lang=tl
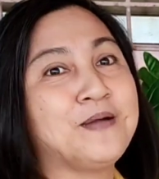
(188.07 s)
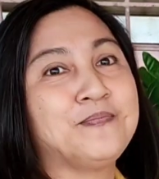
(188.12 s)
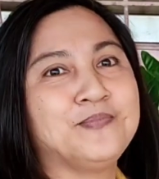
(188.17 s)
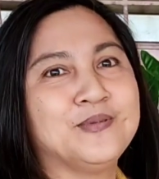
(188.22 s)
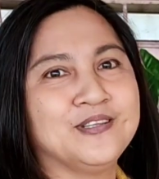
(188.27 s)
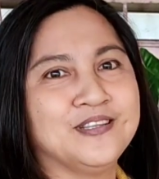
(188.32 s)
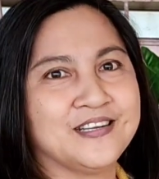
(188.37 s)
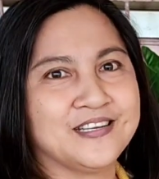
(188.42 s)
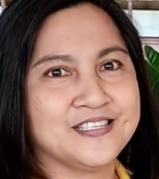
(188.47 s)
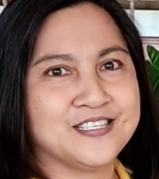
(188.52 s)

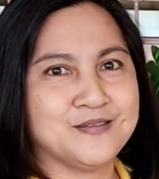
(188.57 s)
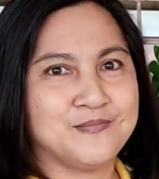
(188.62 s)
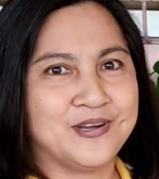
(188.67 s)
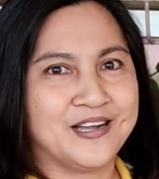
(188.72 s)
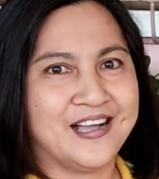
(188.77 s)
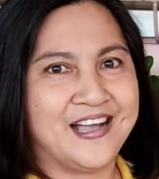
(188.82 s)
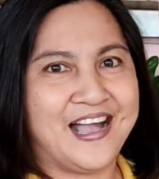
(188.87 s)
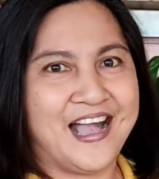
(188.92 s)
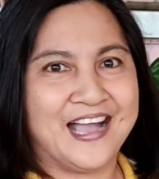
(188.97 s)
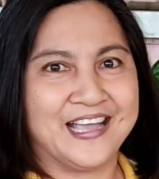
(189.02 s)
popular sa
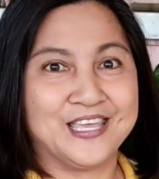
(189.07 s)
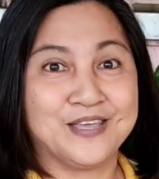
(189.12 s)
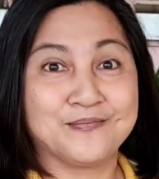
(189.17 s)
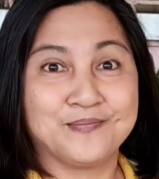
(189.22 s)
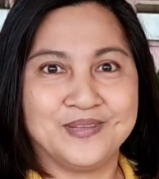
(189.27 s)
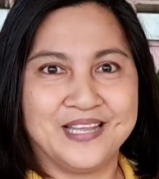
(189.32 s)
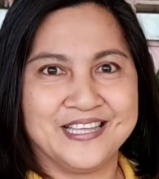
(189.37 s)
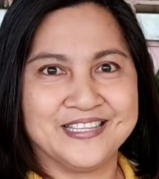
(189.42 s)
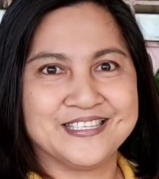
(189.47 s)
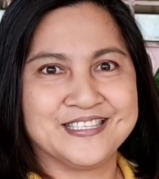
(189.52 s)
mga
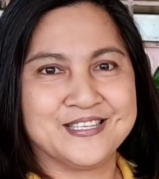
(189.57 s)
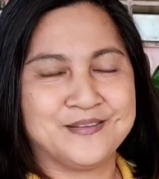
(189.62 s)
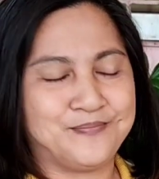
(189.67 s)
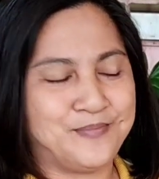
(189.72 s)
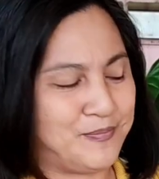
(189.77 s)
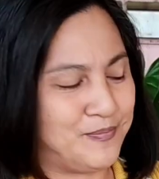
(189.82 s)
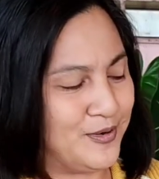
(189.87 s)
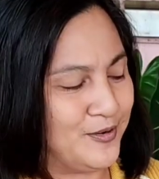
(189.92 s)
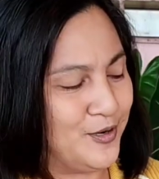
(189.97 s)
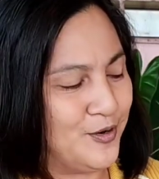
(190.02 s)
hanging plants na
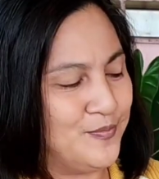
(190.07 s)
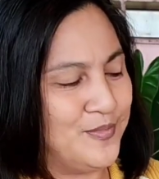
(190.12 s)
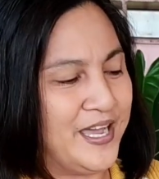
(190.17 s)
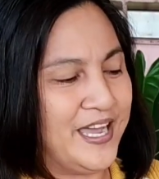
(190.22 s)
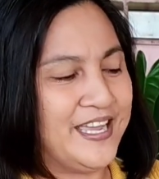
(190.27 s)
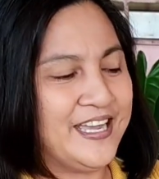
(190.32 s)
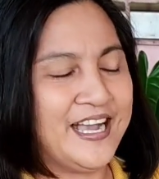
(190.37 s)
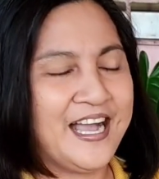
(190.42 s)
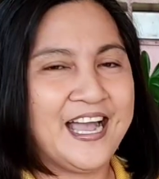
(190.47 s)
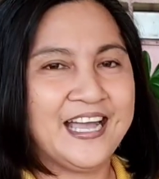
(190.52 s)

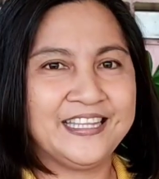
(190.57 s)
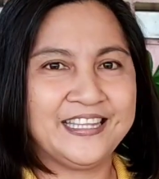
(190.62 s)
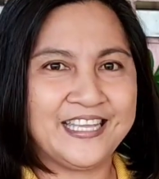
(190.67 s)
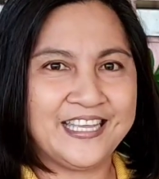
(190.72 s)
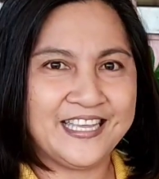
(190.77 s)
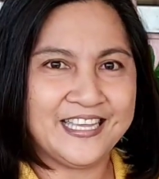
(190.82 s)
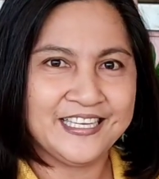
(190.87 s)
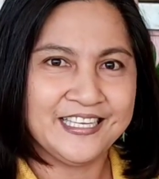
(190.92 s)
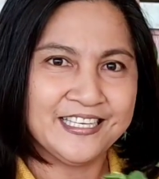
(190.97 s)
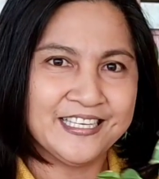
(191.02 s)
peperomia ay ang
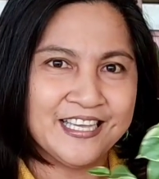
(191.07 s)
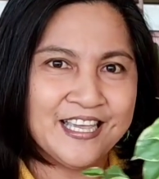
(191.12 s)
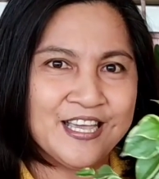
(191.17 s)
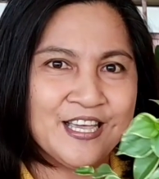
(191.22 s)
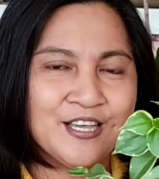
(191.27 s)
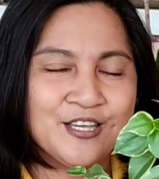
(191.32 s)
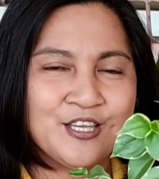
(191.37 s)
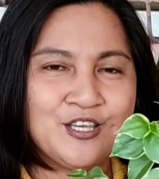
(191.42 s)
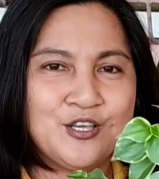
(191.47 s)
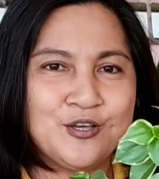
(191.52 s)
ating
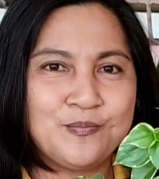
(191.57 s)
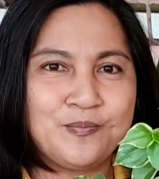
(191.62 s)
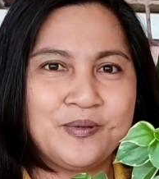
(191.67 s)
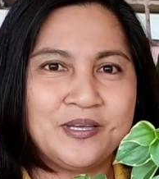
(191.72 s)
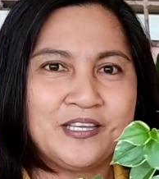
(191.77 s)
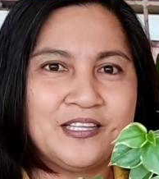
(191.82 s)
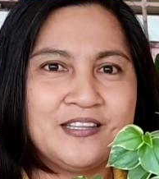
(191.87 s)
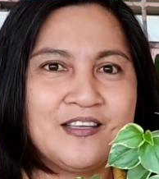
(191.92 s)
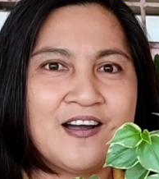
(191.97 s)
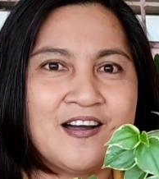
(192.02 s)

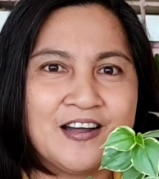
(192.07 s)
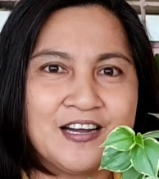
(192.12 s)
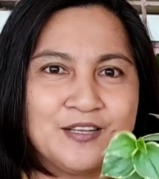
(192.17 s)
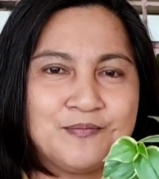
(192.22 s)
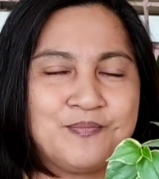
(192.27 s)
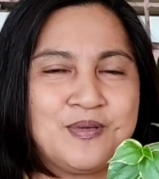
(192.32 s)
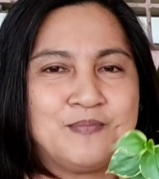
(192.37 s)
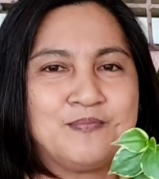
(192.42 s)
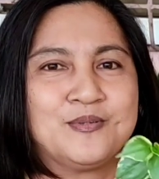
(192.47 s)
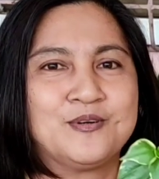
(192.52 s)
Cupid
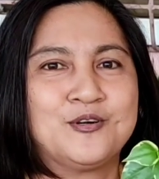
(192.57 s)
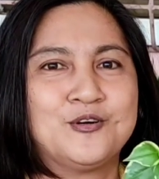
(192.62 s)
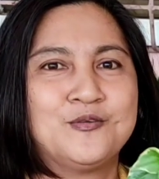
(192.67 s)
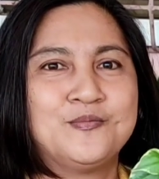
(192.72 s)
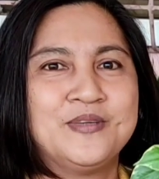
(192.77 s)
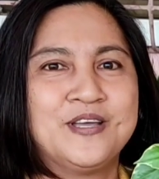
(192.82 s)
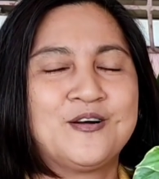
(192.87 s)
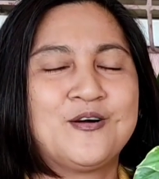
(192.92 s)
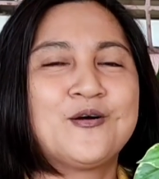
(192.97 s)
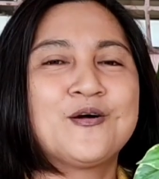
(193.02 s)
heart
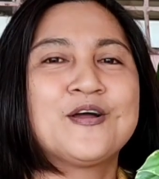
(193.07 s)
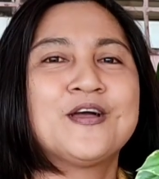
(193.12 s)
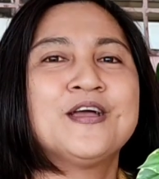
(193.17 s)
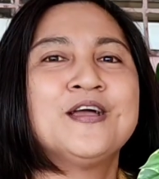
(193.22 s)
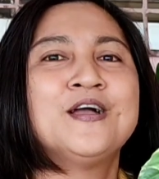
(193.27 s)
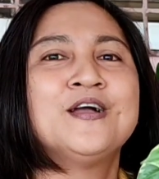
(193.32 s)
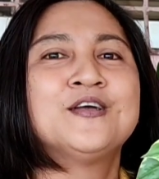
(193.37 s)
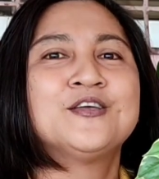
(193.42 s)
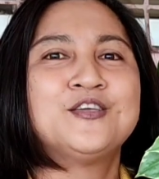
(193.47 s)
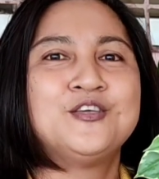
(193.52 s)
peperomia or
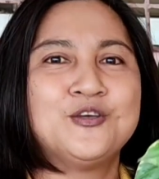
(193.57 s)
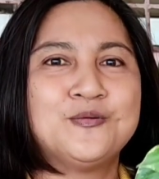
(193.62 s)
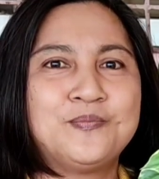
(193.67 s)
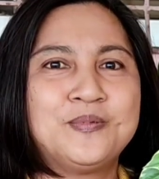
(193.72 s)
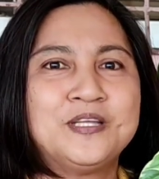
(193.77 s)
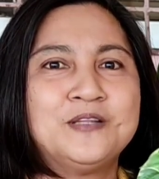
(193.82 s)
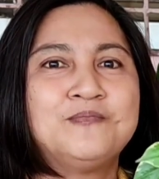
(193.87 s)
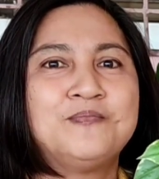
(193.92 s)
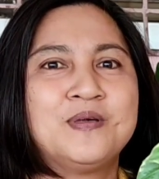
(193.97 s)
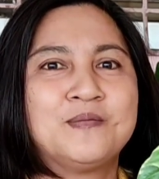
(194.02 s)

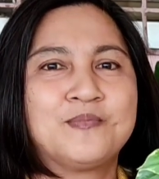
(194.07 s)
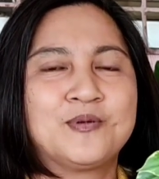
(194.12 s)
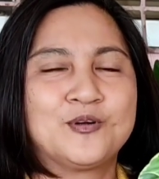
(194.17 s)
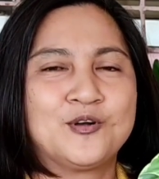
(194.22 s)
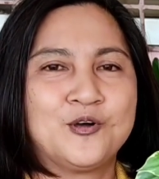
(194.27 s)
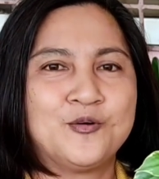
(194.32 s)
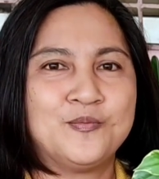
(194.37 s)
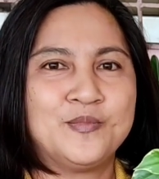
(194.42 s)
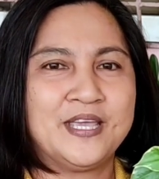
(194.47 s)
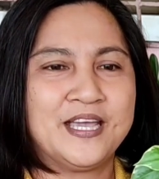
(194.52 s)
Cupid
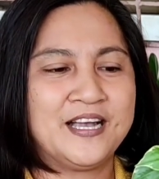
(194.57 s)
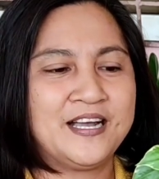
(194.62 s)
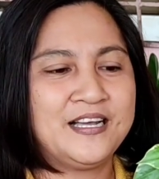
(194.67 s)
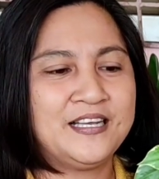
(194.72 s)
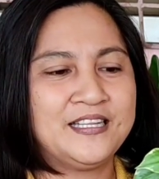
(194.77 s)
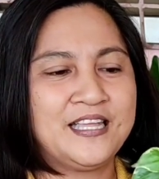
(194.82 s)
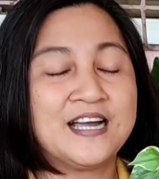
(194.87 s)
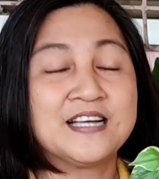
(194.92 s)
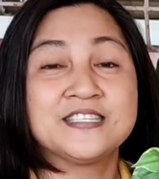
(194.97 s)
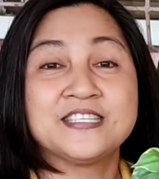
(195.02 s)

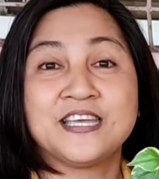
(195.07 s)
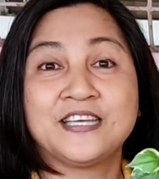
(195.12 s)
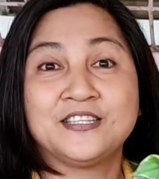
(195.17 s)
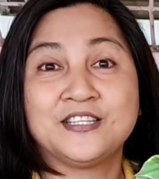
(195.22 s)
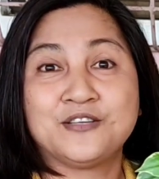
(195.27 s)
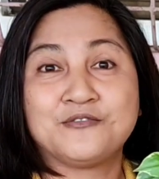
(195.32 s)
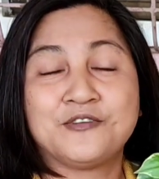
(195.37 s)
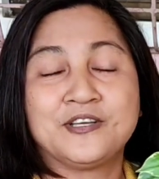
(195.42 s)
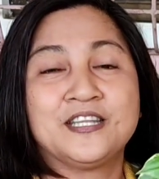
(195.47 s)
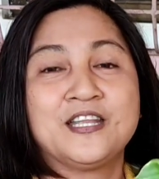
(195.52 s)
peperomia. Ang
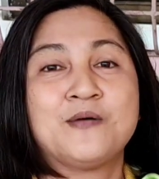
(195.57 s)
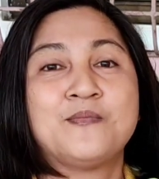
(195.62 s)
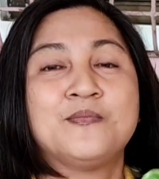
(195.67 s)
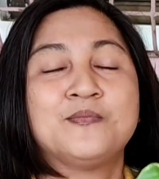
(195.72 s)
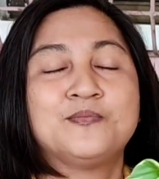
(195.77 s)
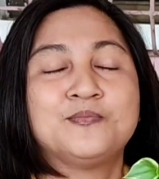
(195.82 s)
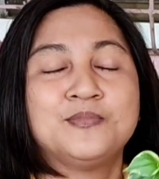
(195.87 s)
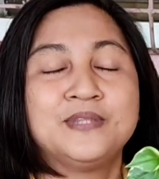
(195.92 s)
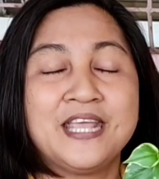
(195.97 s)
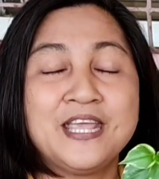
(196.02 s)
scientific na
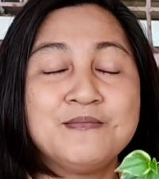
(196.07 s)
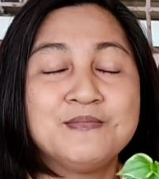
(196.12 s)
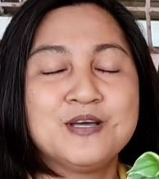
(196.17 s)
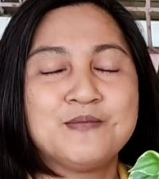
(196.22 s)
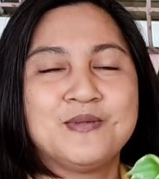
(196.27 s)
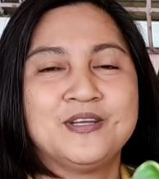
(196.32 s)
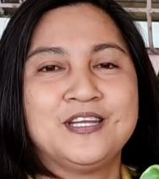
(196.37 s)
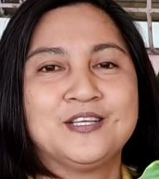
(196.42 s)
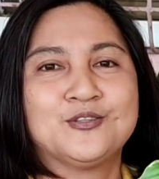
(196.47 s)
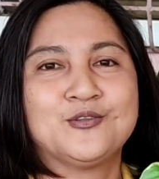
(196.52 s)
name
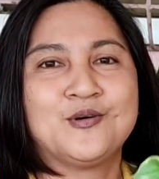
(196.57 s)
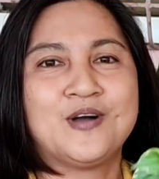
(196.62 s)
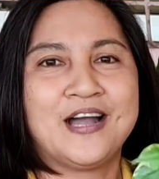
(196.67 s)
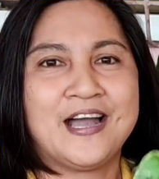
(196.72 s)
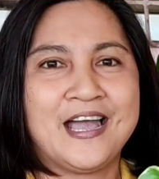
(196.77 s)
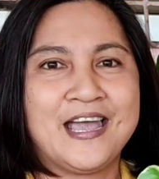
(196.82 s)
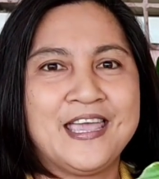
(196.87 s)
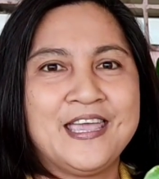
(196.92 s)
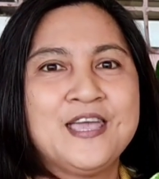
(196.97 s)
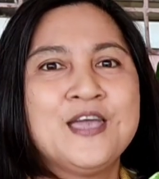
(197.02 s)
naman nito
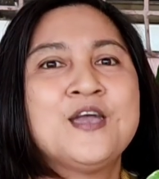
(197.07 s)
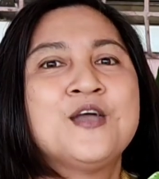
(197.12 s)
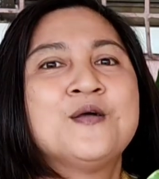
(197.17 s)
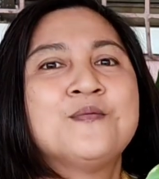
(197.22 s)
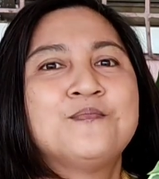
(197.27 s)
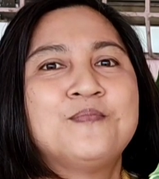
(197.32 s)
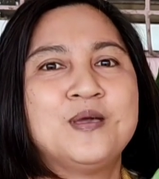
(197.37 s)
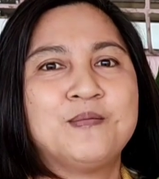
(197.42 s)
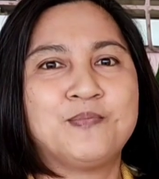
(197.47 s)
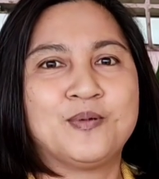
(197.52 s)
ay
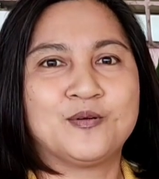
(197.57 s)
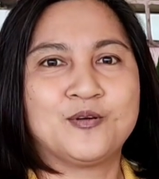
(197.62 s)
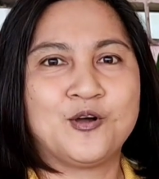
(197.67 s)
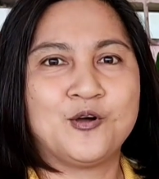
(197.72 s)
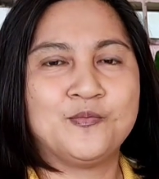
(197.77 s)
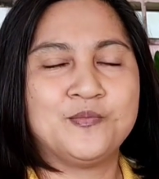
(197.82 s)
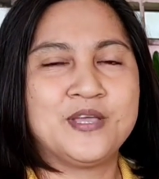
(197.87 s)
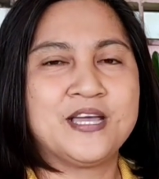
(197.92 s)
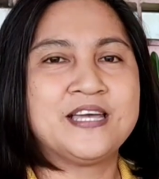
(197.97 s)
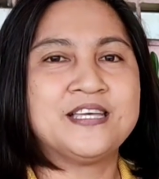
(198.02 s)

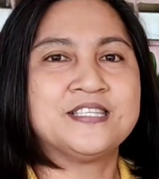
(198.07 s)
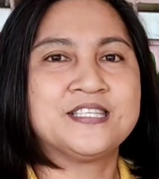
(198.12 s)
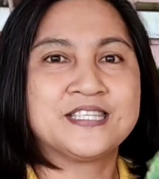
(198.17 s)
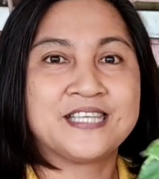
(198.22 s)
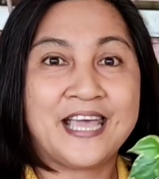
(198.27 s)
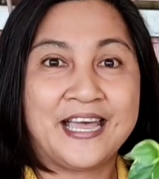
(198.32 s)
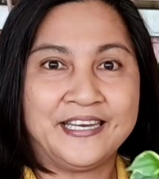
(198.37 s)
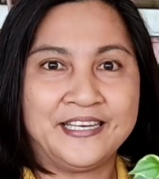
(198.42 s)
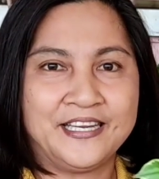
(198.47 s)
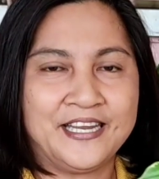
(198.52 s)
peperomia
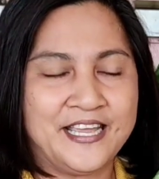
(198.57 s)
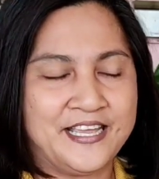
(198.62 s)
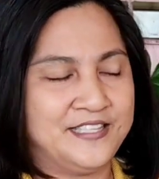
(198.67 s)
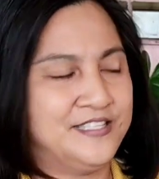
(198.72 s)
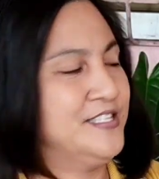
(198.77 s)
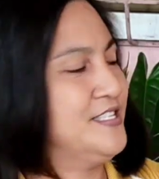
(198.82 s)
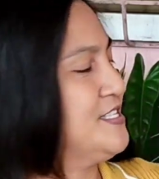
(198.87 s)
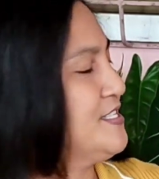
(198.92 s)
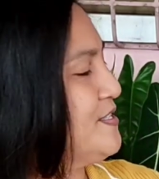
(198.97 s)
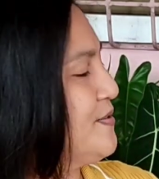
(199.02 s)

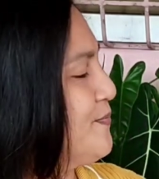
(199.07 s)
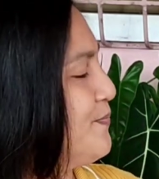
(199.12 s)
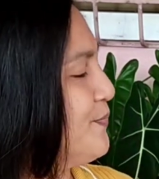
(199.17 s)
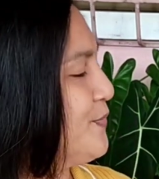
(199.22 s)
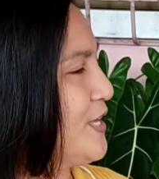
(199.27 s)
scandens.